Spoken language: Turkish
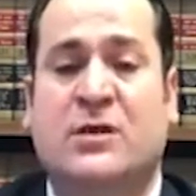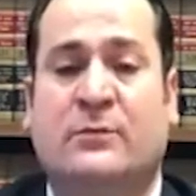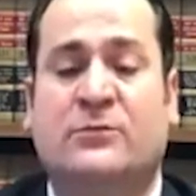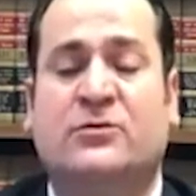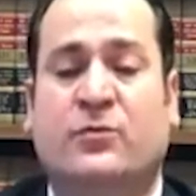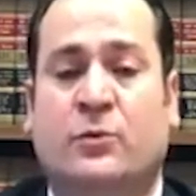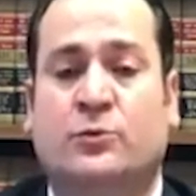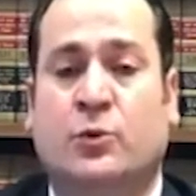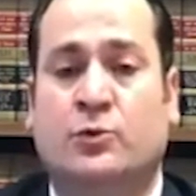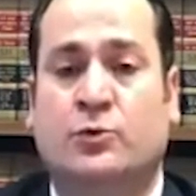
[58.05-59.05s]
formu
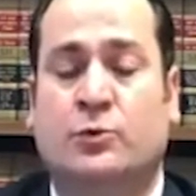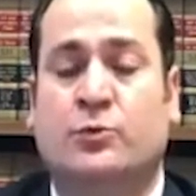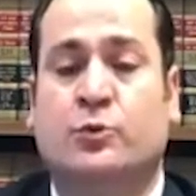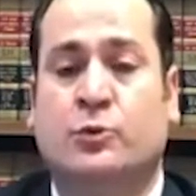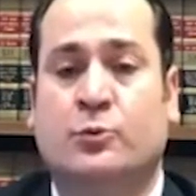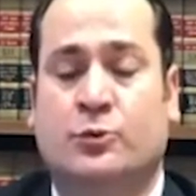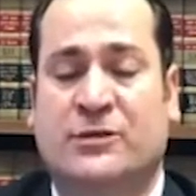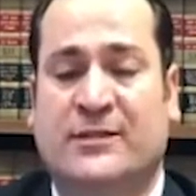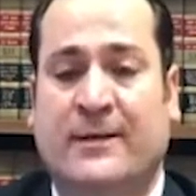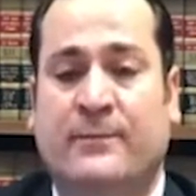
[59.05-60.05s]
doldurulup sunulmuş
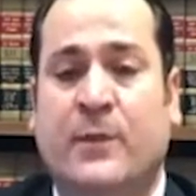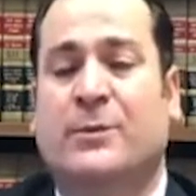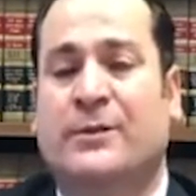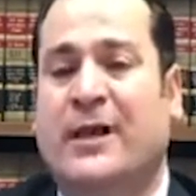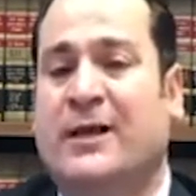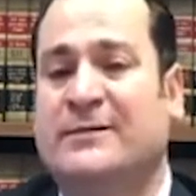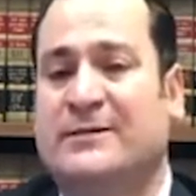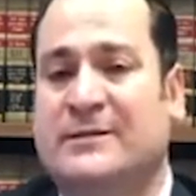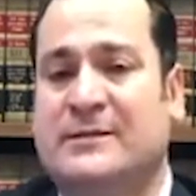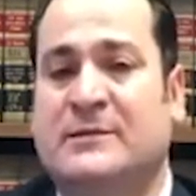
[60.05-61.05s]
ise o zaman
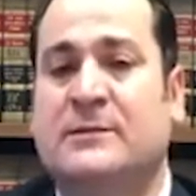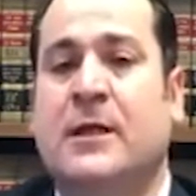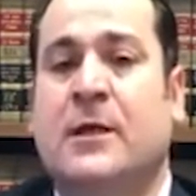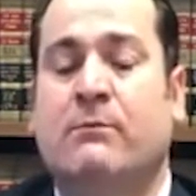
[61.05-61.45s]
artık sizin